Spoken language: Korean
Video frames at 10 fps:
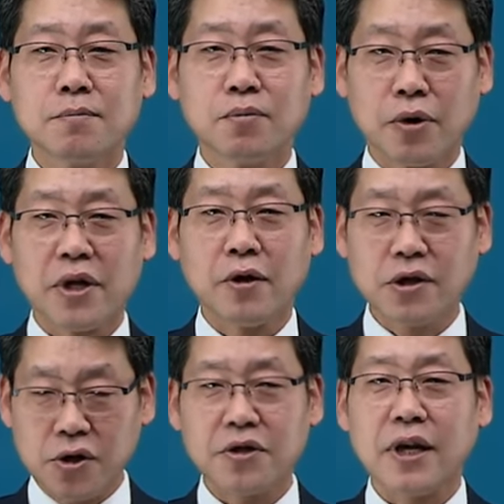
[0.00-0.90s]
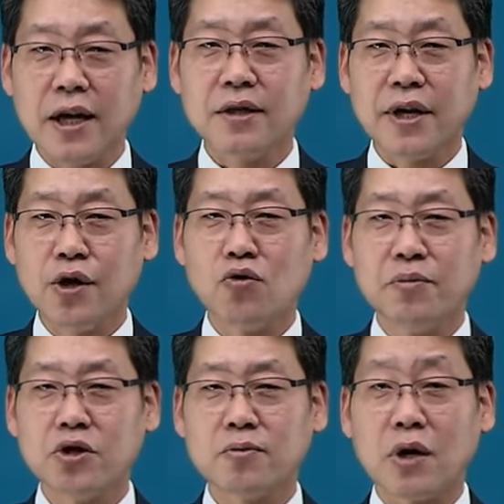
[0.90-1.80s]
버리세요. 절대 내일로
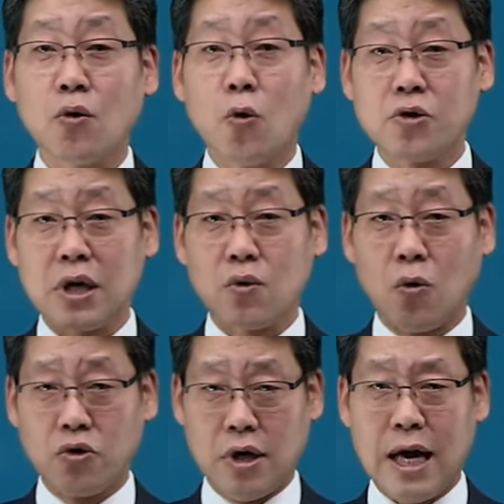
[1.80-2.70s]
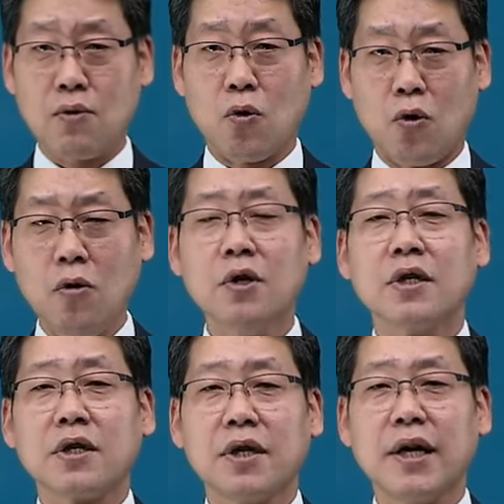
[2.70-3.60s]
미루지 말고 오늘 할 거 오늘 하고
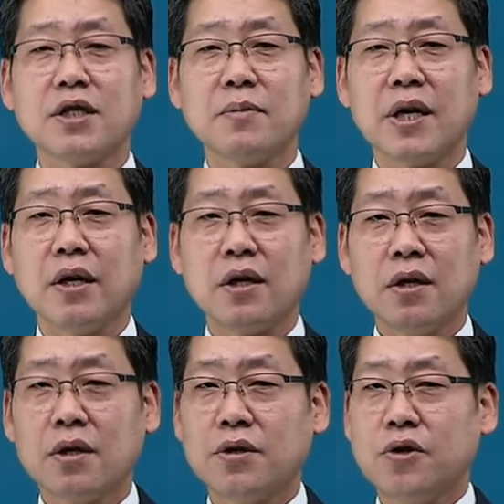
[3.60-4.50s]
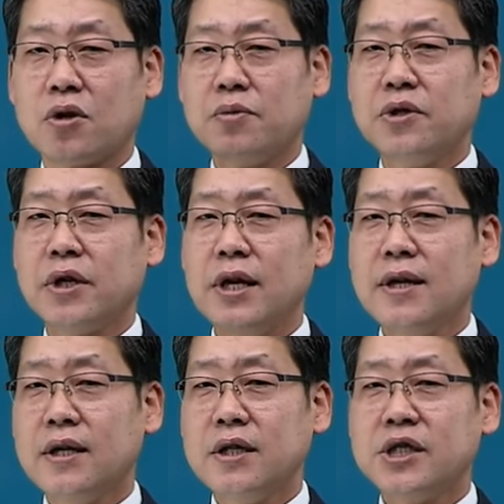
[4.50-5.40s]
그래야지만이
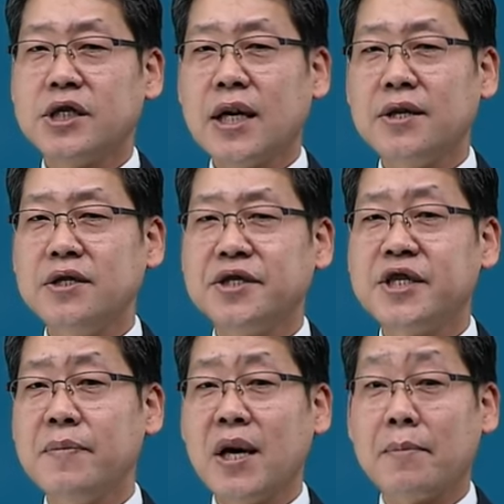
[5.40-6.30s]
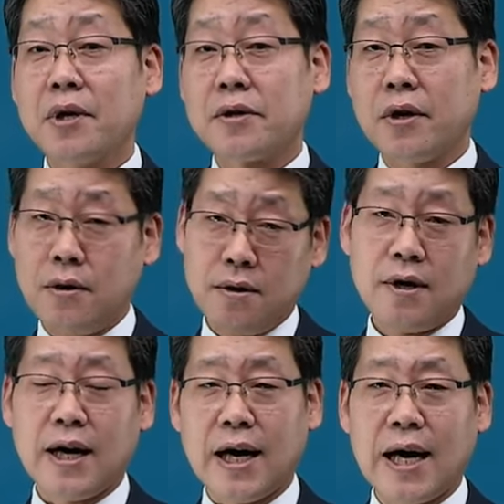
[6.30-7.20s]
여러분들이 시간을 지배하면서
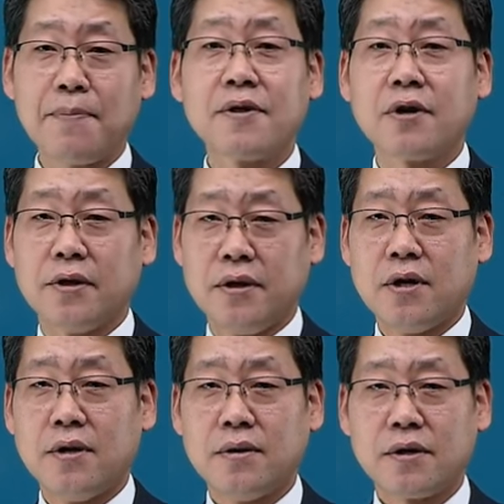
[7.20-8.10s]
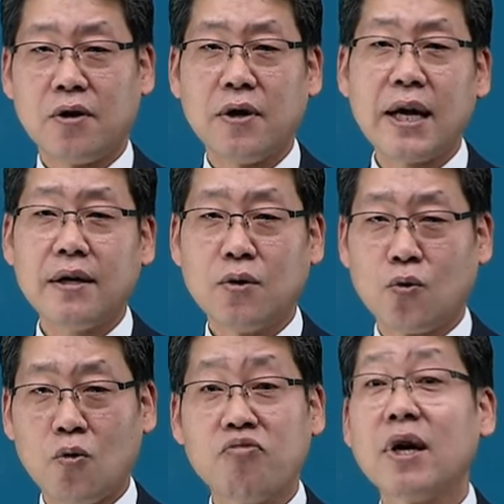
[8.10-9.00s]
앞선 선행
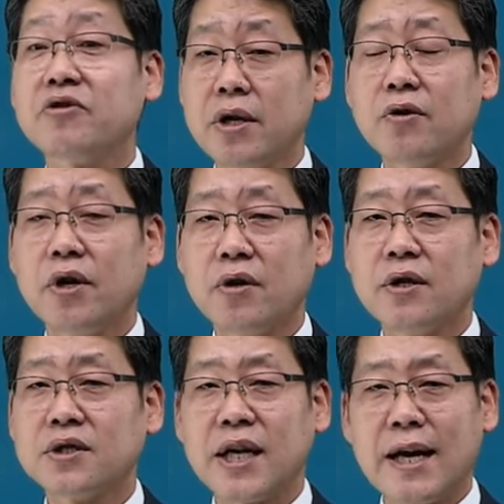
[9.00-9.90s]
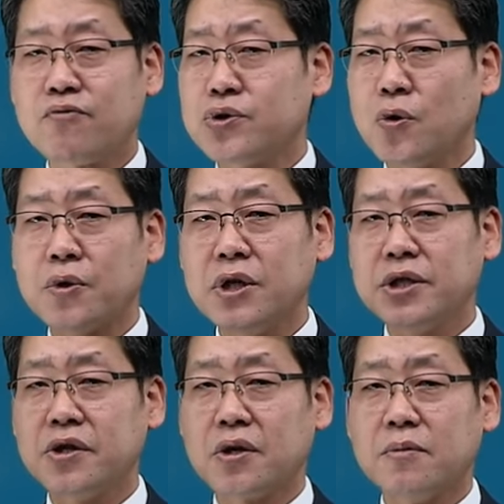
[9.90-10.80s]
공부가 되는 거예요. 자꾸
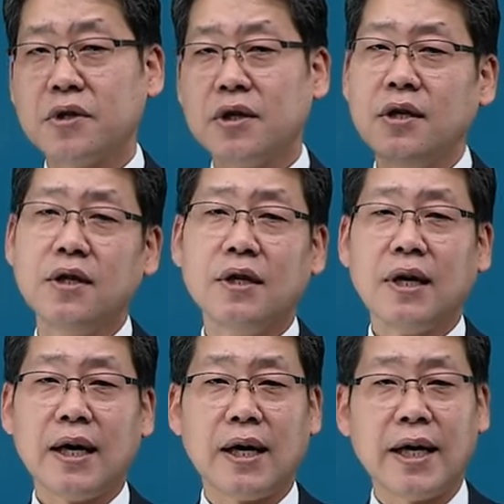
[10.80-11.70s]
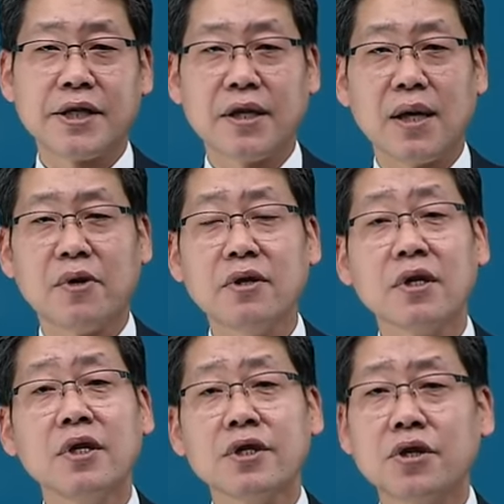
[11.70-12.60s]
쫓기듯이 여러분들 아, 하시게 되면 은
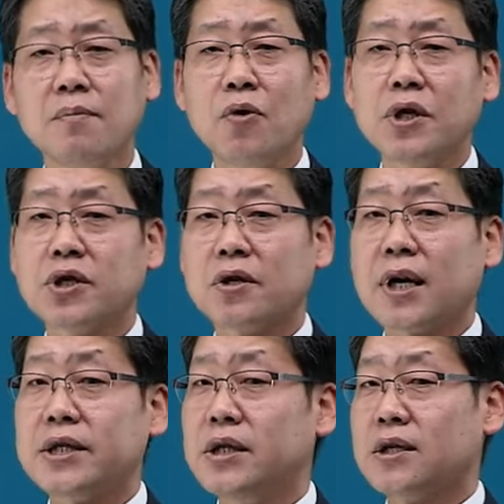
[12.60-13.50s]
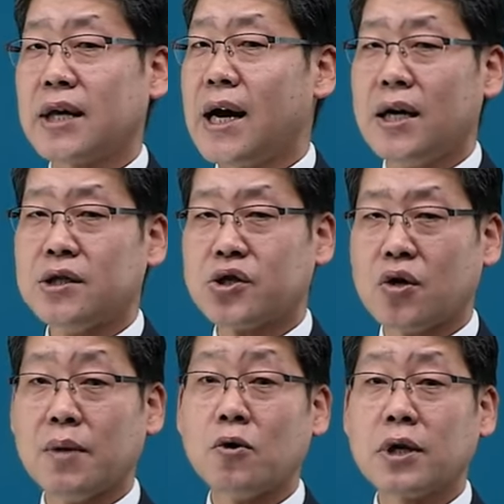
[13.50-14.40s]
시험 보기 전까지 다
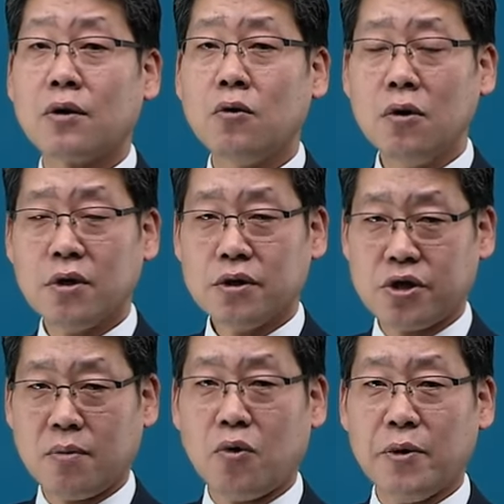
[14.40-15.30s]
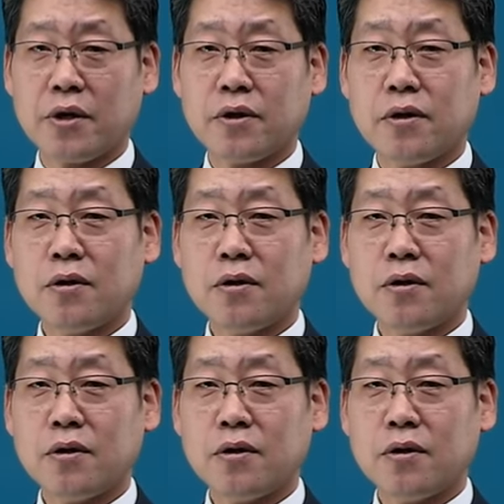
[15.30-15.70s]
정리 못하고 시험 보면